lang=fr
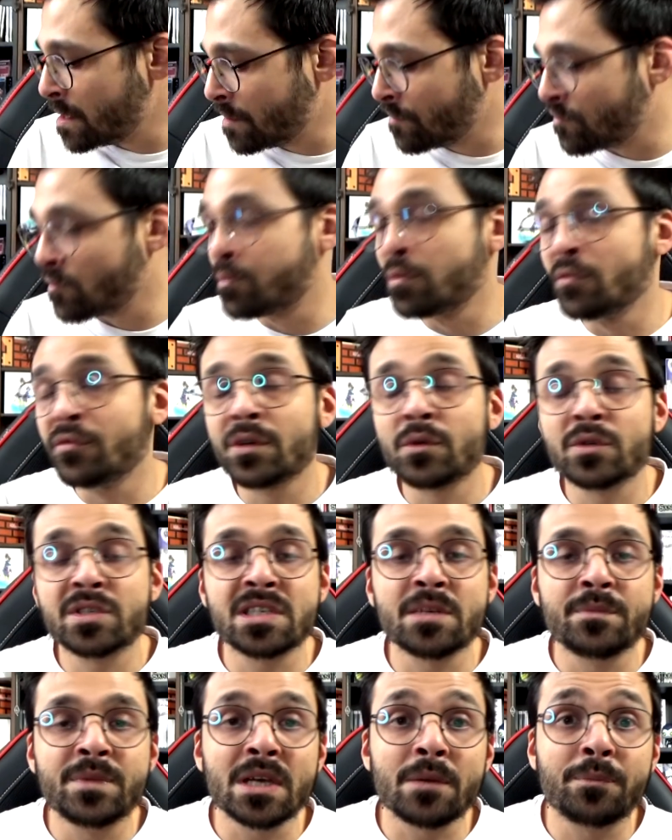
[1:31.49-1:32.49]
Et vous pouvez
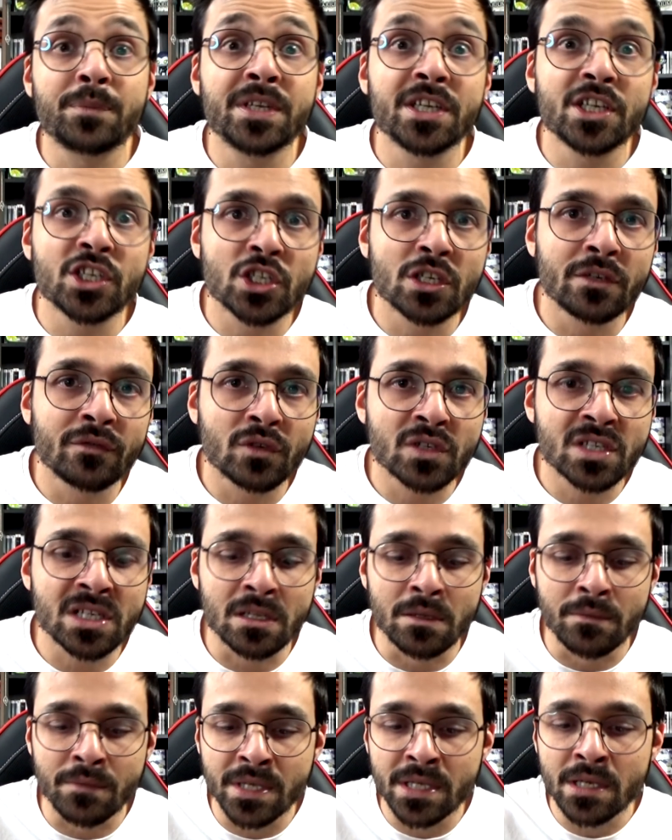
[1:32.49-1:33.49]
aussi bien piéger vos
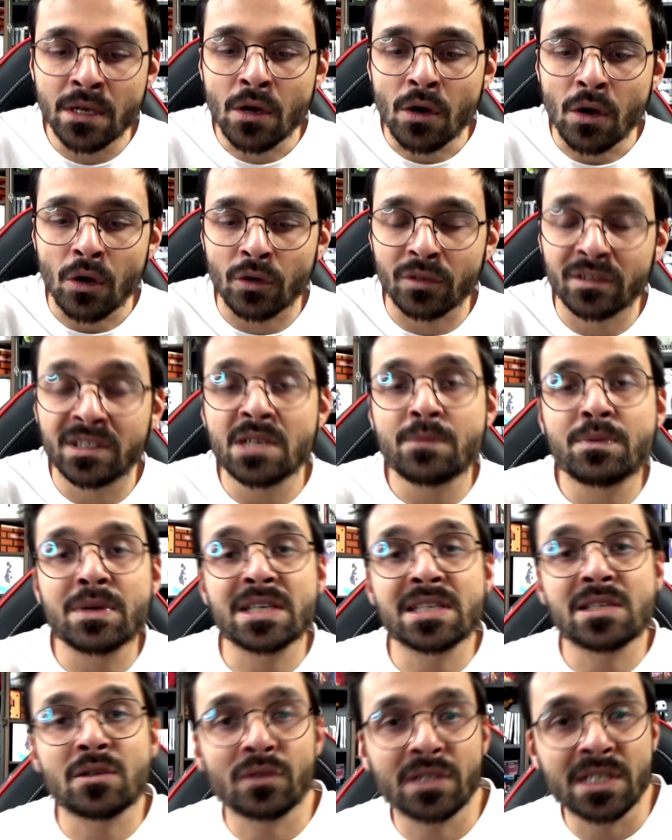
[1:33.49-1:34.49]
ennemis en
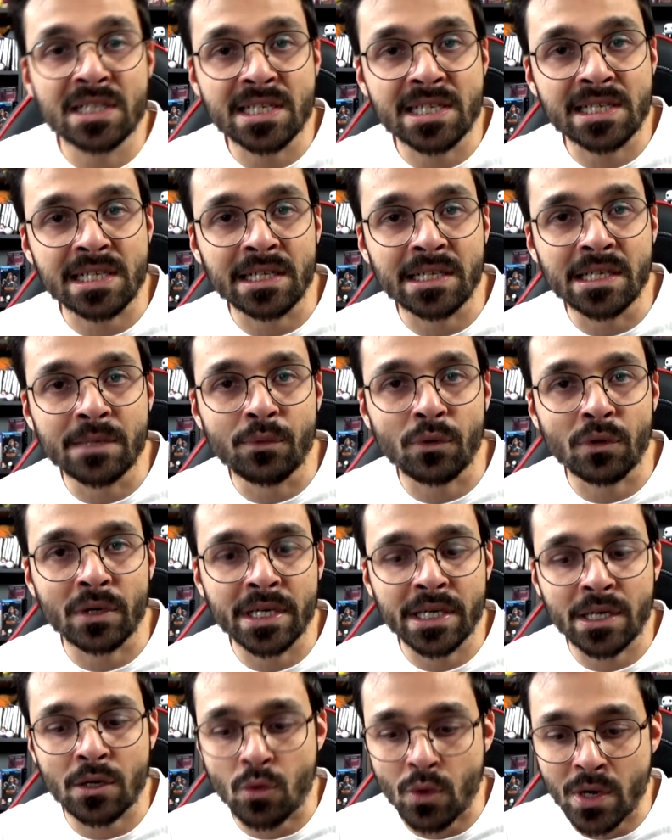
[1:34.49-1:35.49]
déplaçant des escaliers pour
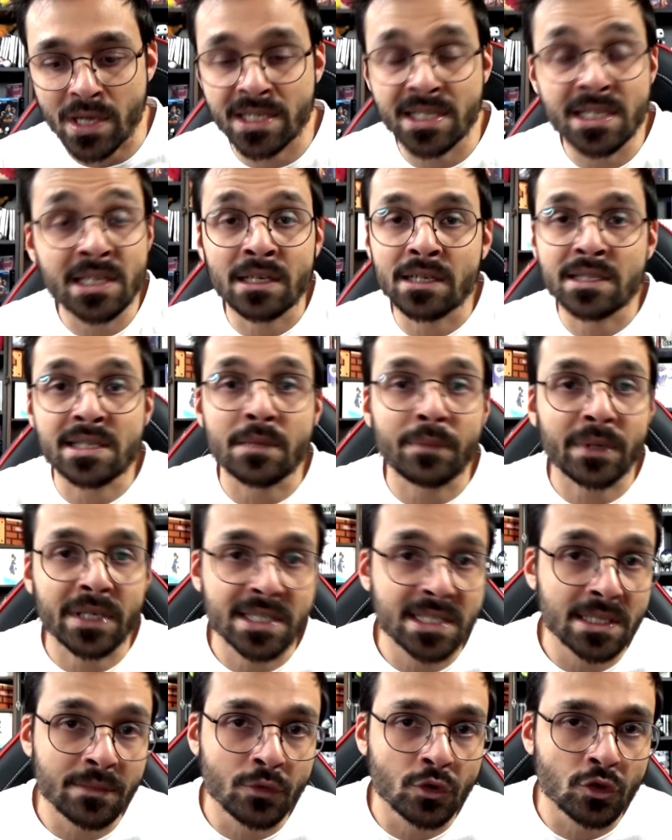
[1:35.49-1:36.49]
les coincer, hein, c'est le
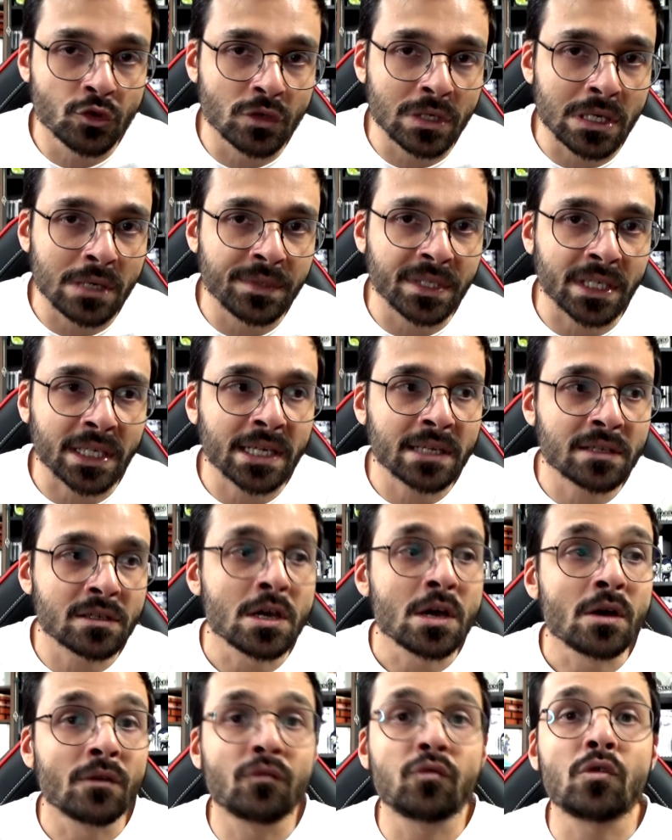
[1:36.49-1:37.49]
principe du jeu labyrinthe,
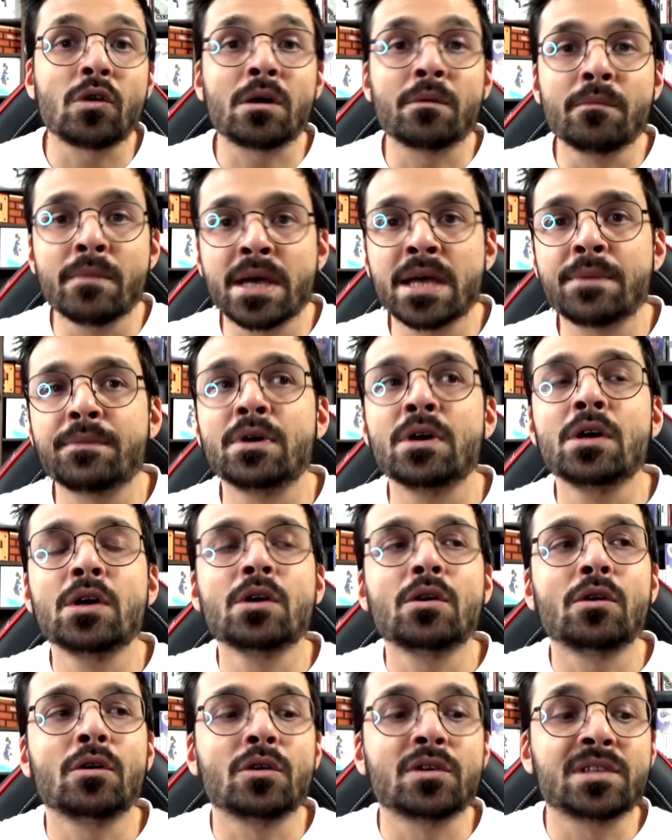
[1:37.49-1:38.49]
voire même
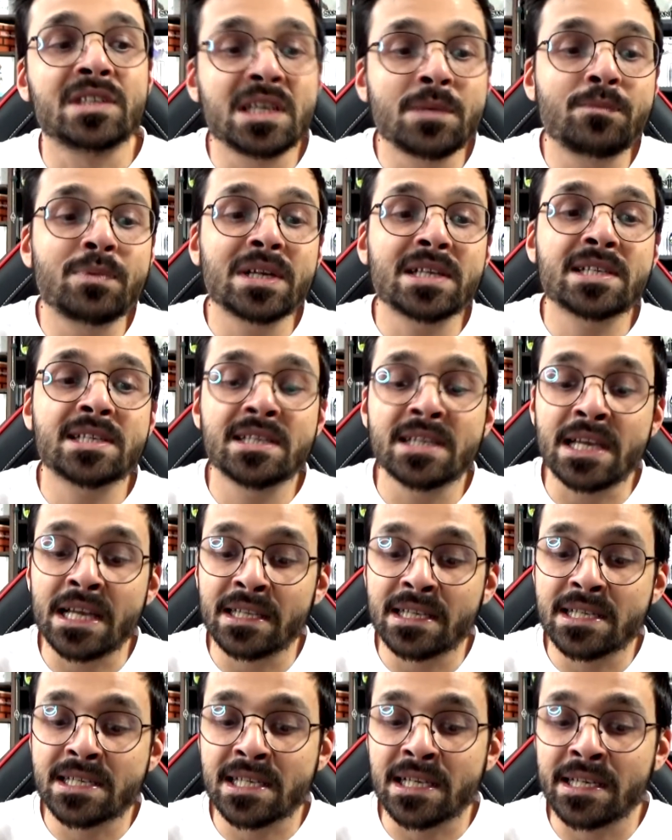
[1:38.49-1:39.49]
euh, déplacer
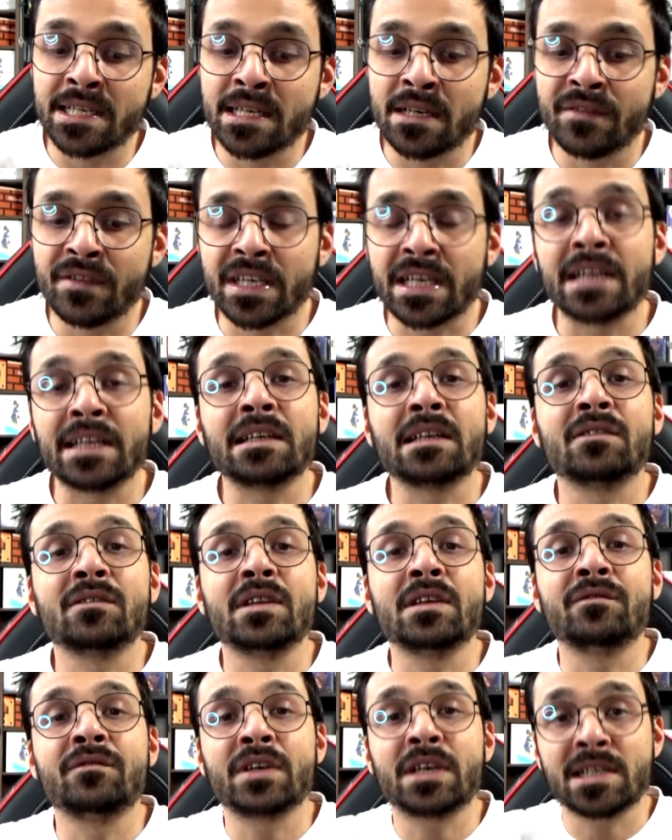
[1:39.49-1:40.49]
un escalier avec un
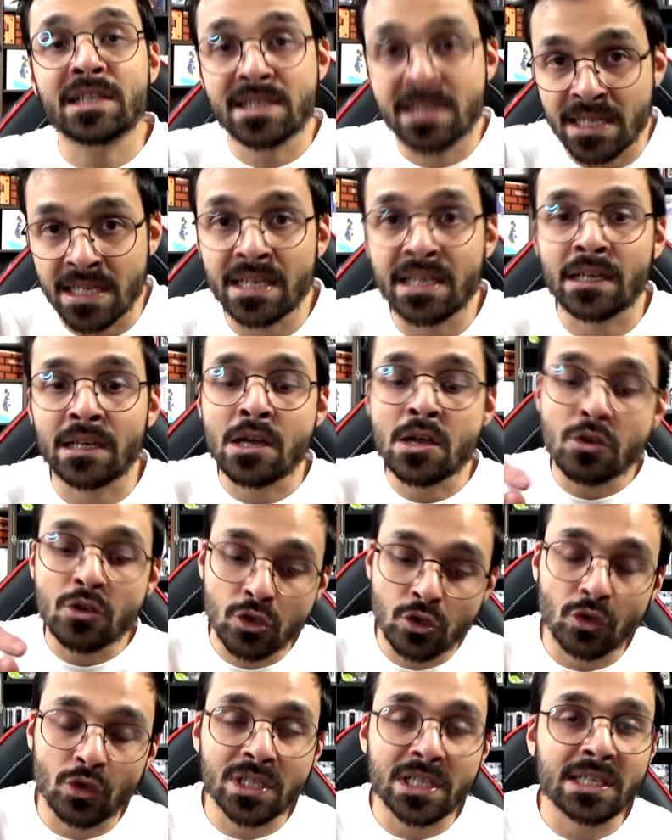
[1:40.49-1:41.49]
adversaire
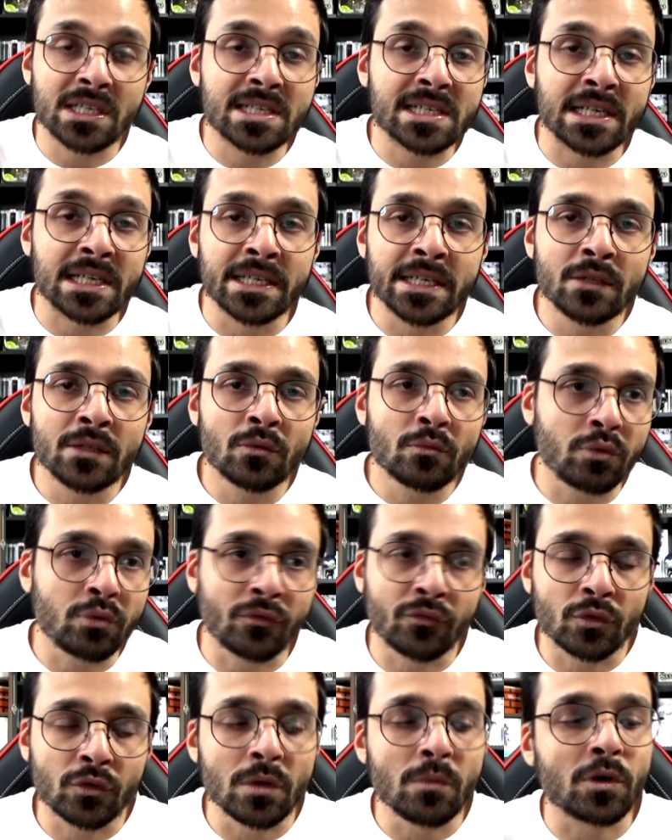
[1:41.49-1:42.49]
sur cet escalier, donc pour
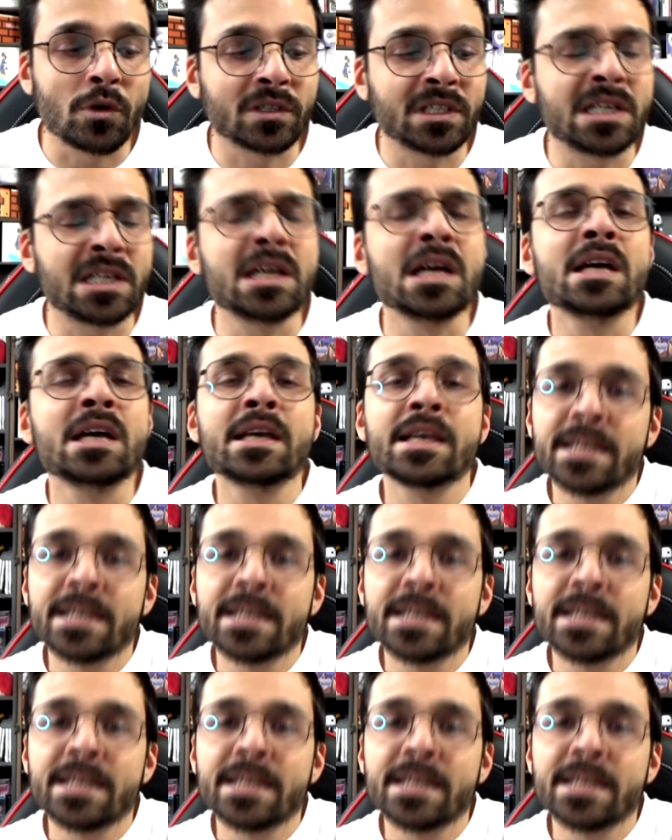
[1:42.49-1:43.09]
vous le bordel.